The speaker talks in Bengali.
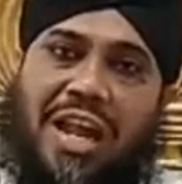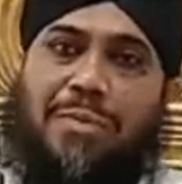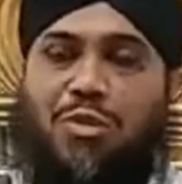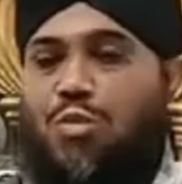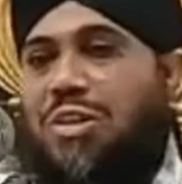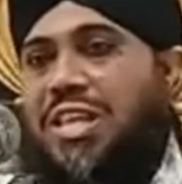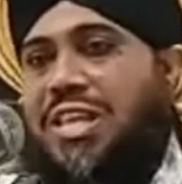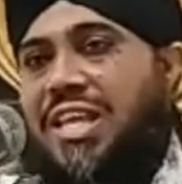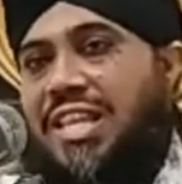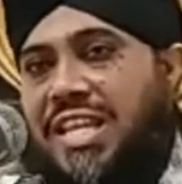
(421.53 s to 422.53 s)
আমি
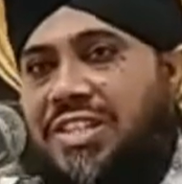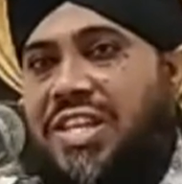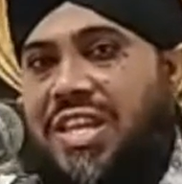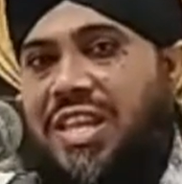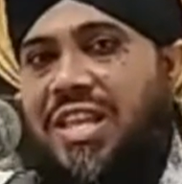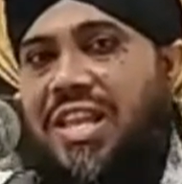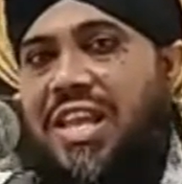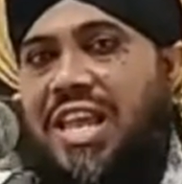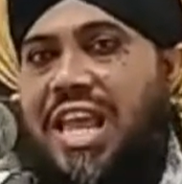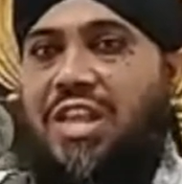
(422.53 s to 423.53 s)
তোমাদেরকে দিয়েছি
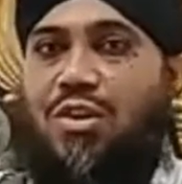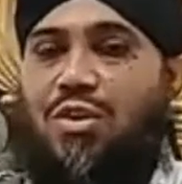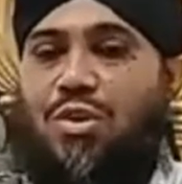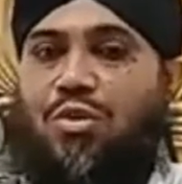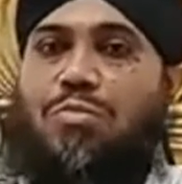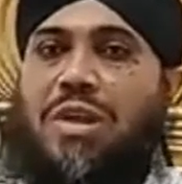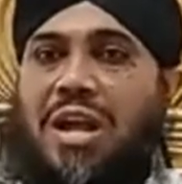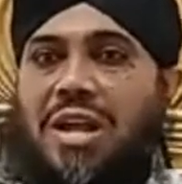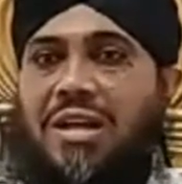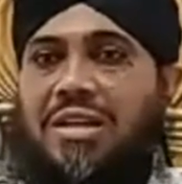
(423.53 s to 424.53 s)
এই জন্য তোমরা
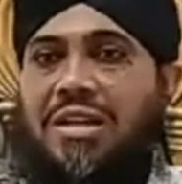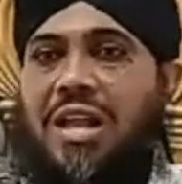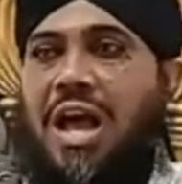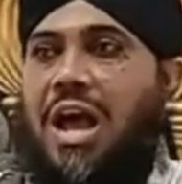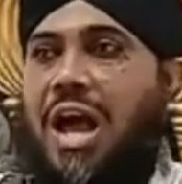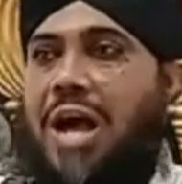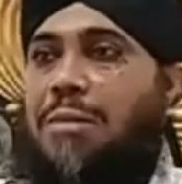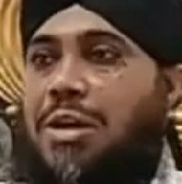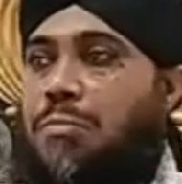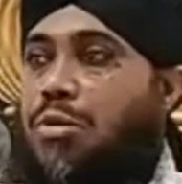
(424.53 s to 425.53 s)

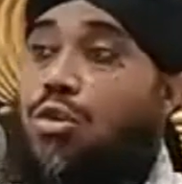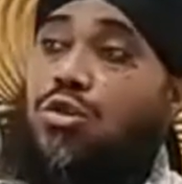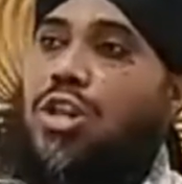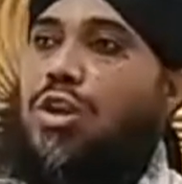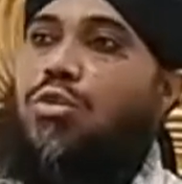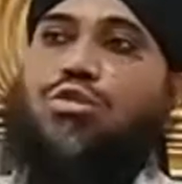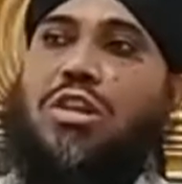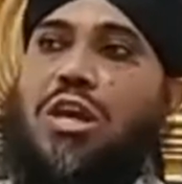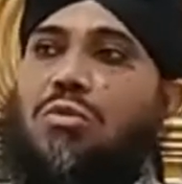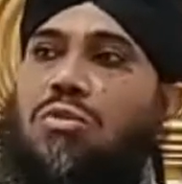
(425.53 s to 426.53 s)
আমার বড়ত্বের ঘোষণা
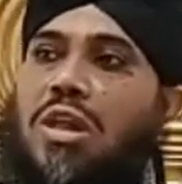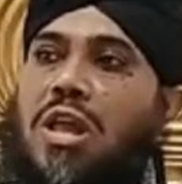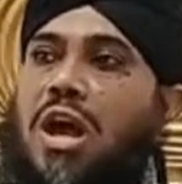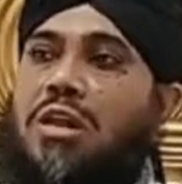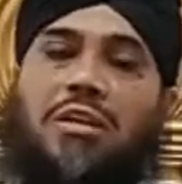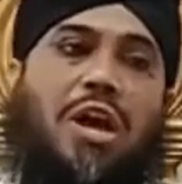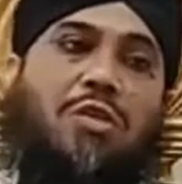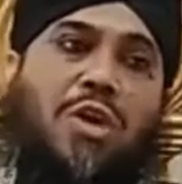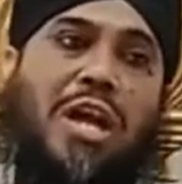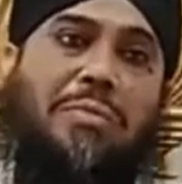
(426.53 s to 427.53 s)
দাও আল্লাহ
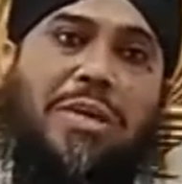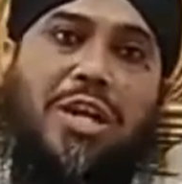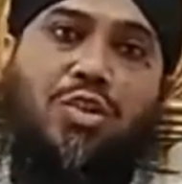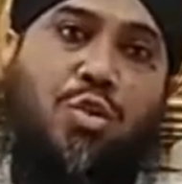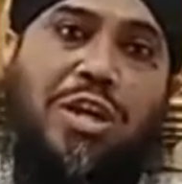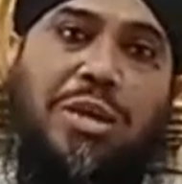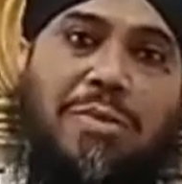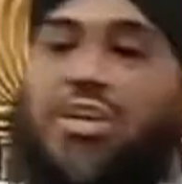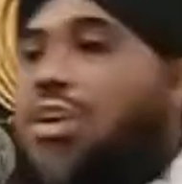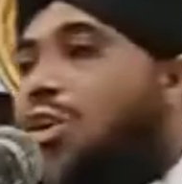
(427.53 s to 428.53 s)
আকবরের ধ্বনি
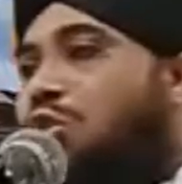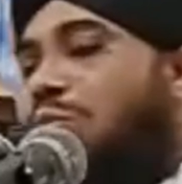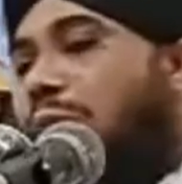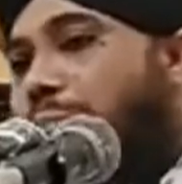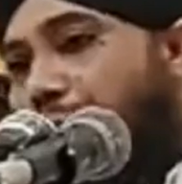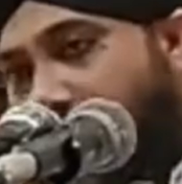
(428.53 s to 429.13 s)
বেশি করে তোমরা পড়ো